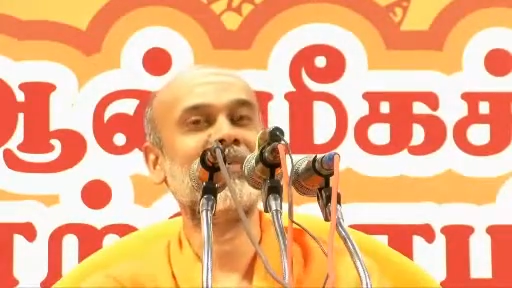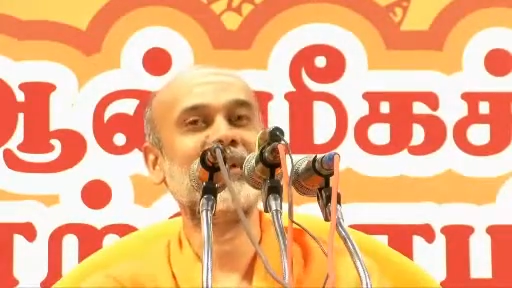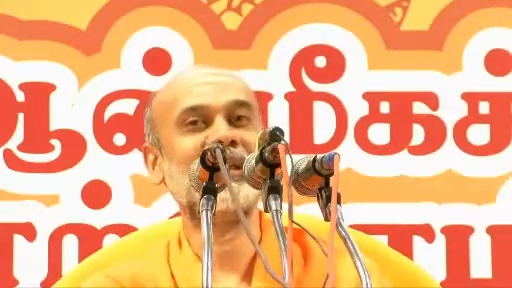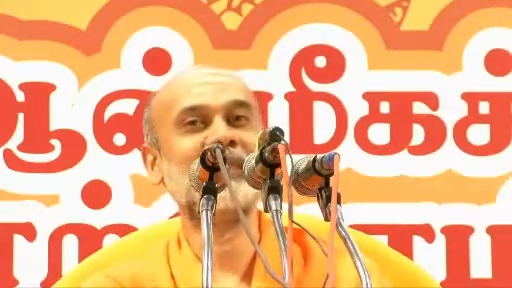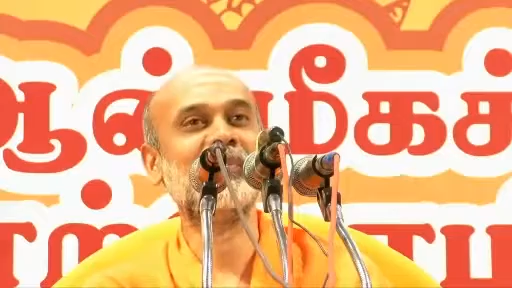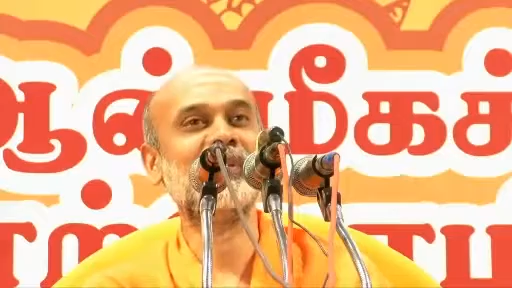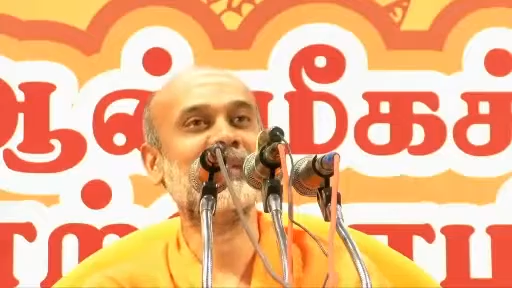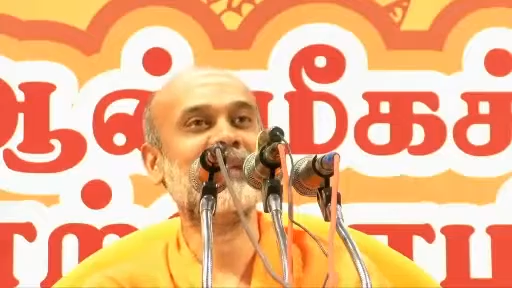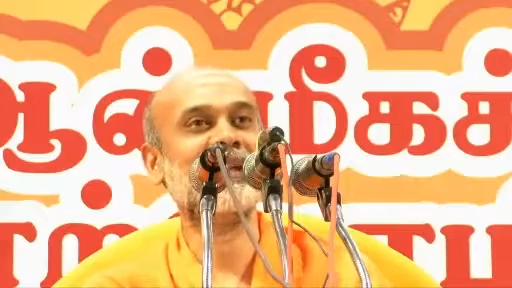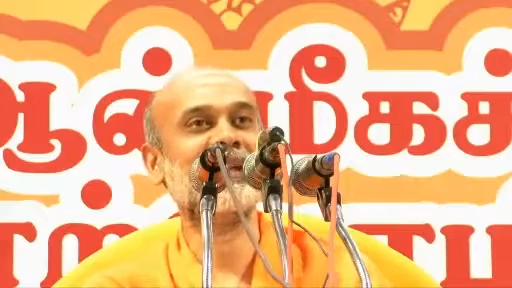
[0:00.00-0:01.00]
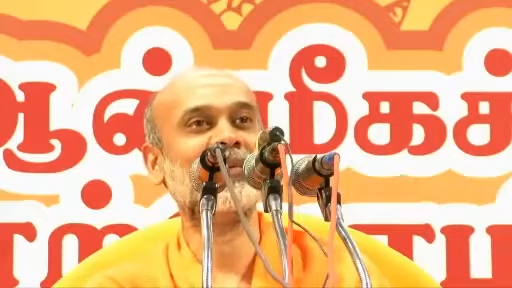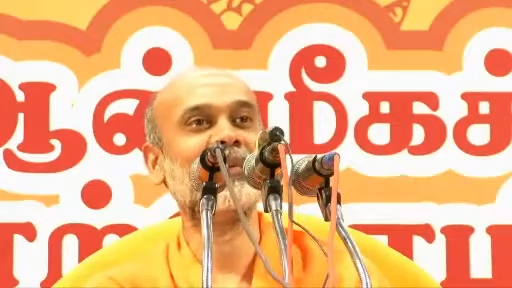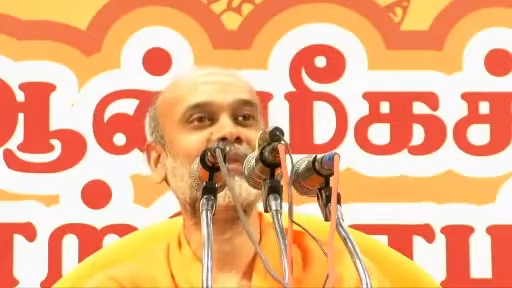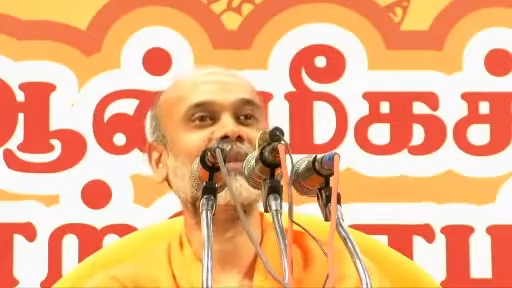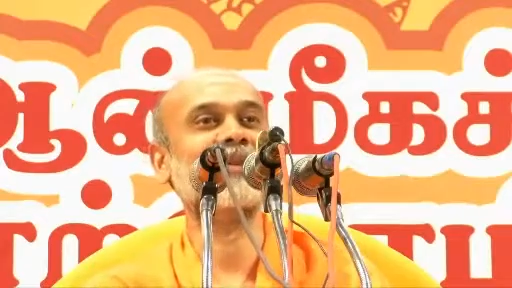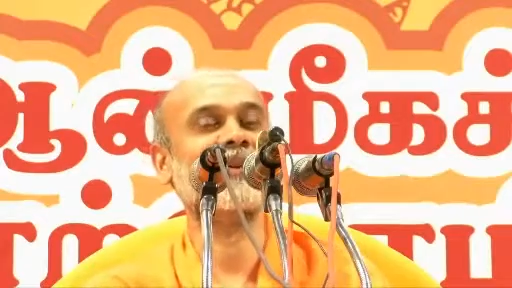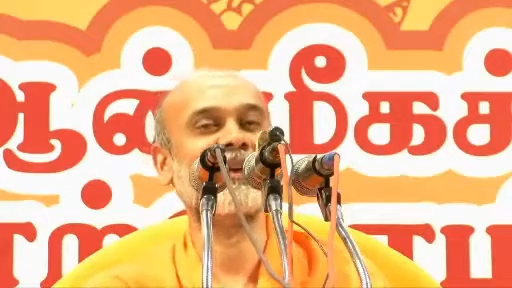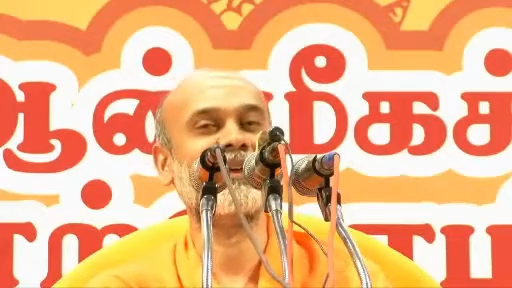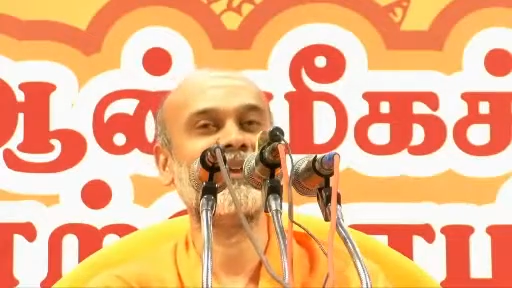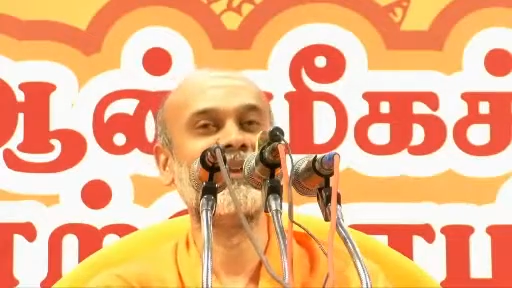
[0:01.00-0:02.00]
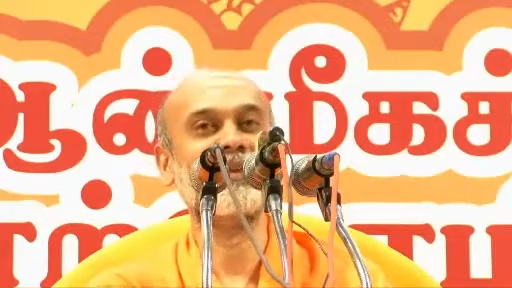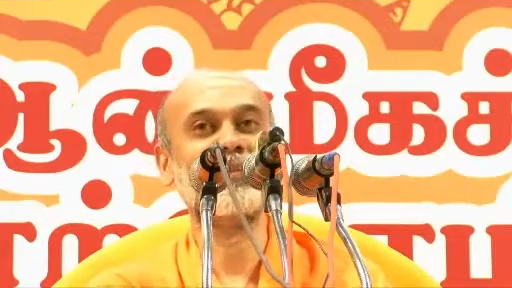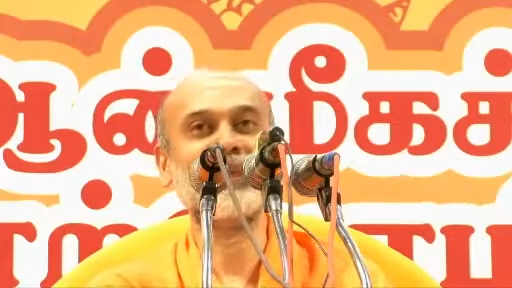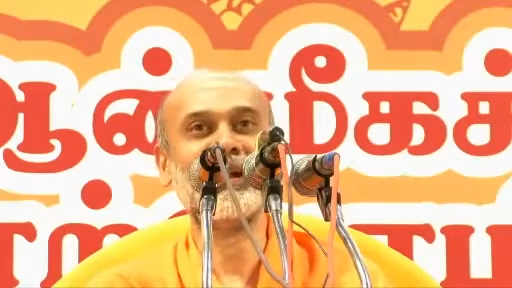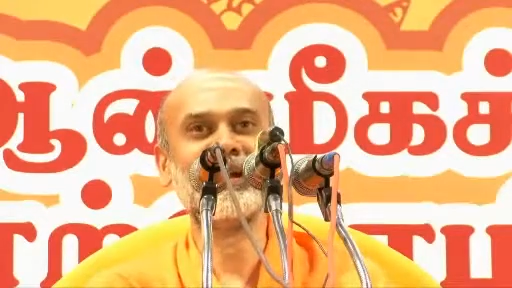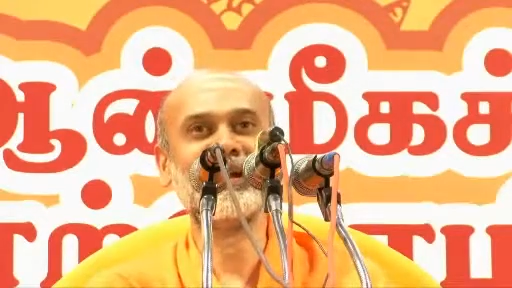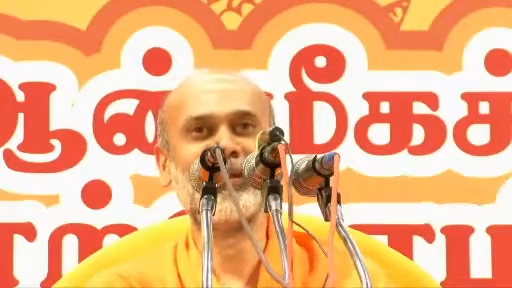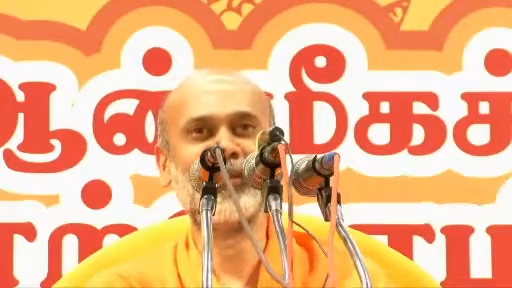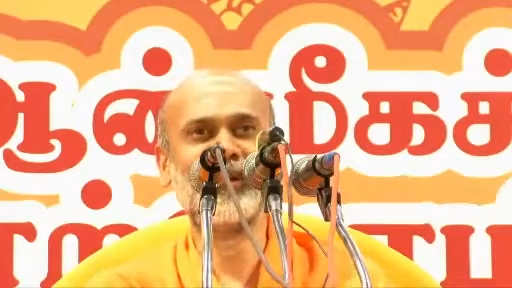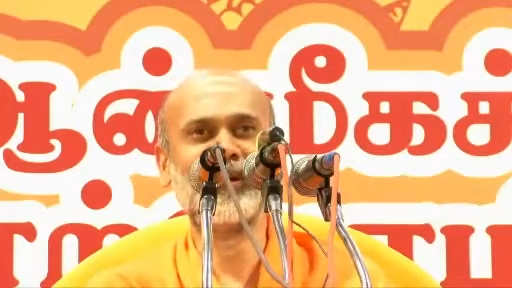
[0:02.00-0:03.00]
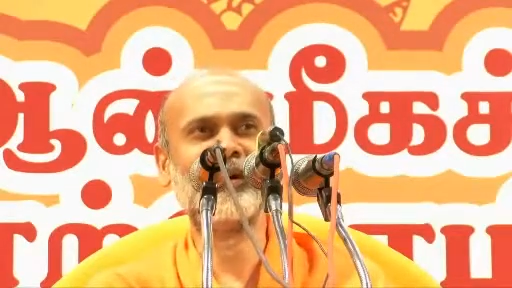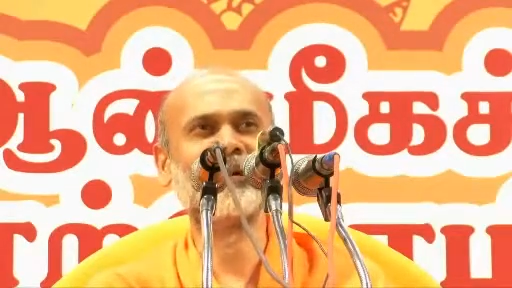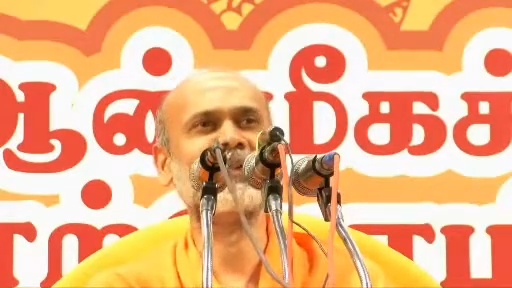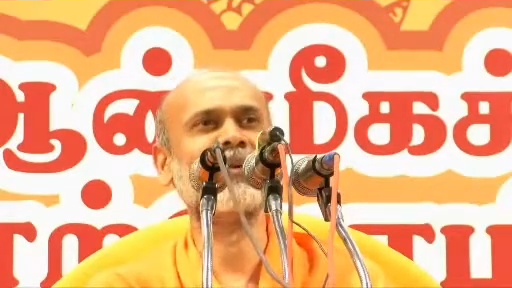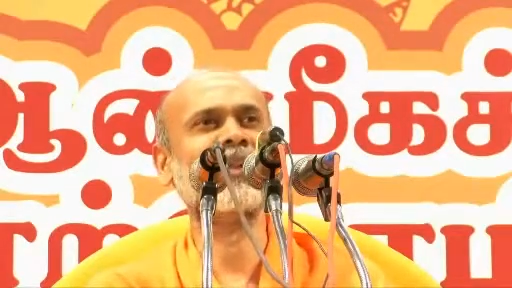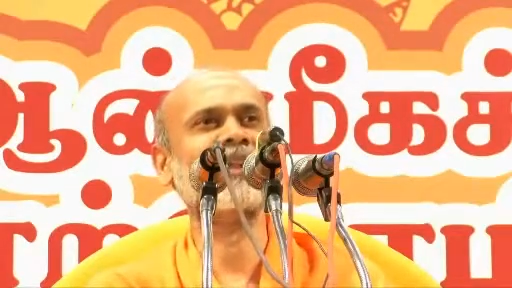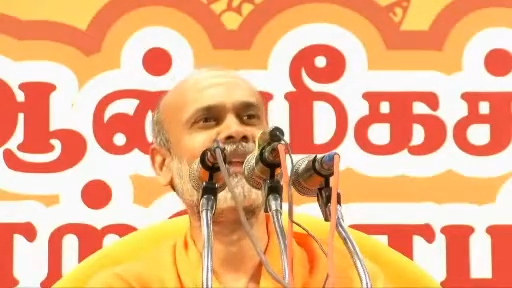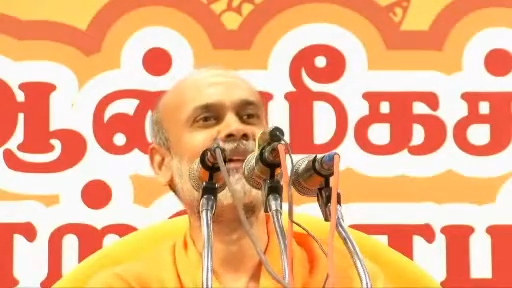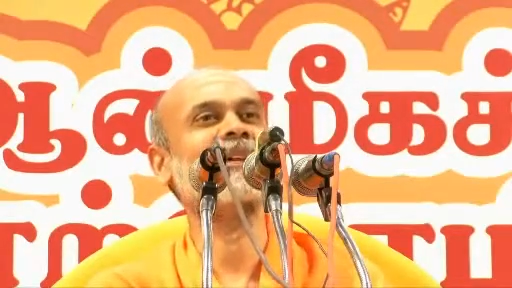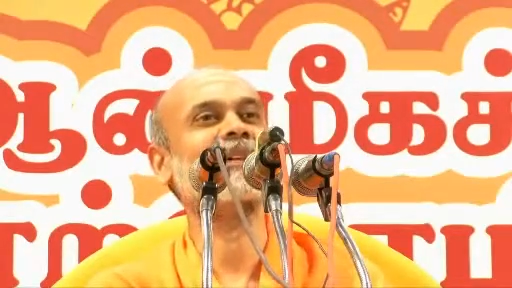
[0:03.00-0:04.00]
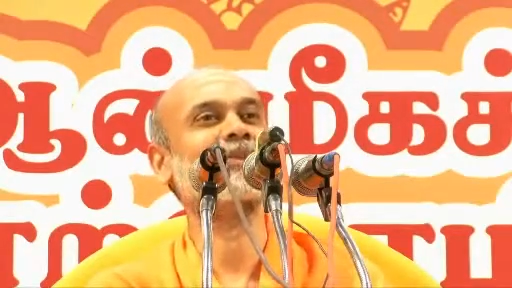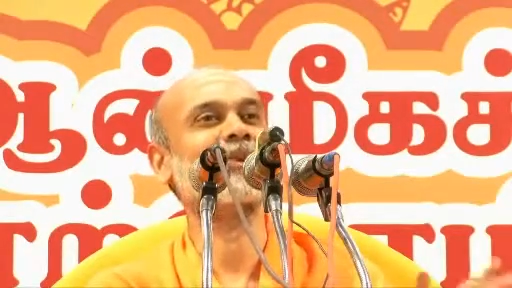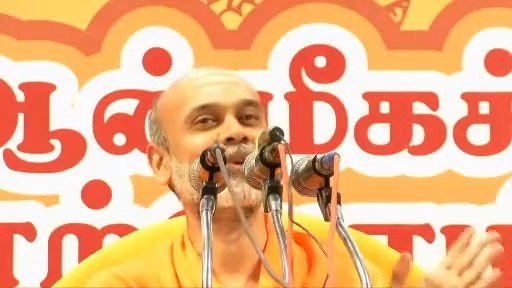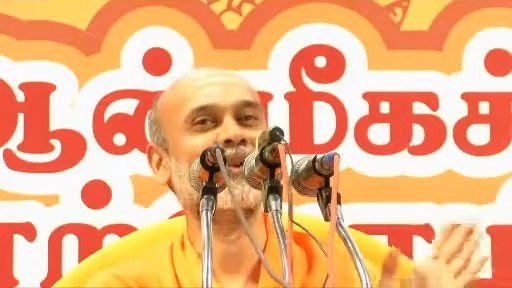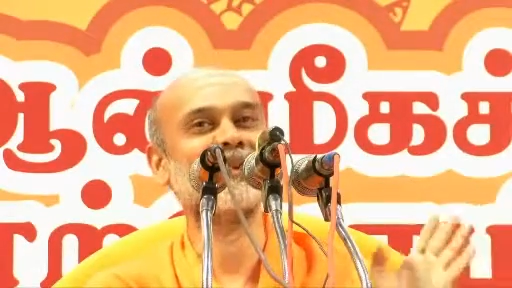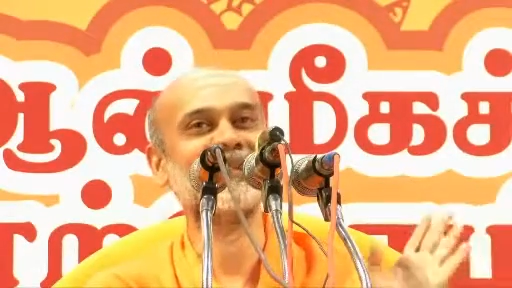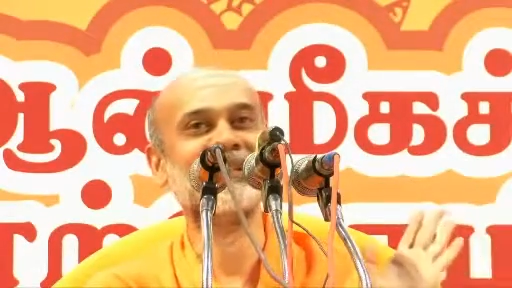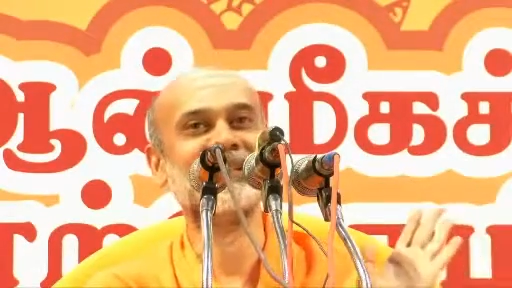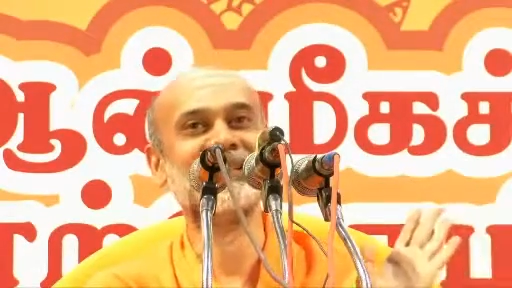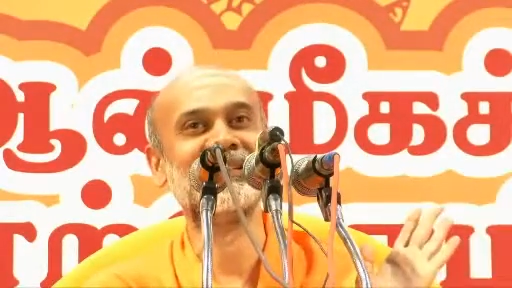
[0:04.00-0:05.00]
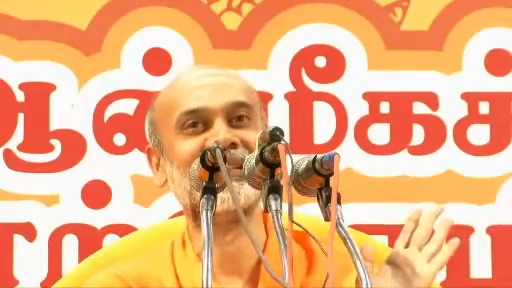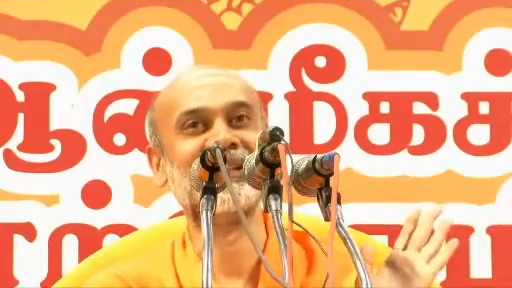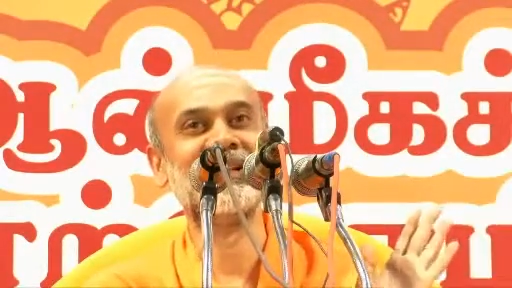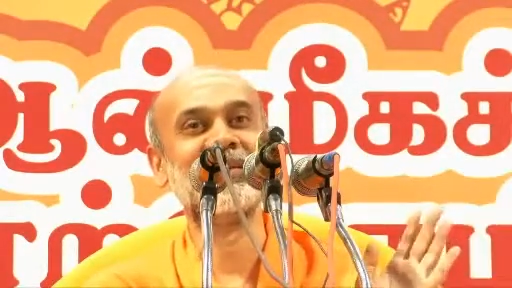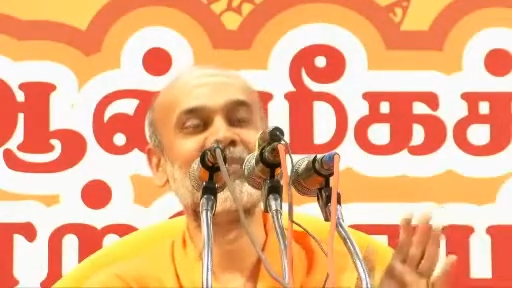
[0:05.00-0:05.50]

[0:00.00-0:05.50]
அப்படி இருப்பதில்லை ஒருத்தர் சொன்னார் பிளேட்டில் உட்கார்ந்த உடனே எனக்கு ரஜோ குணம் வந்துடுது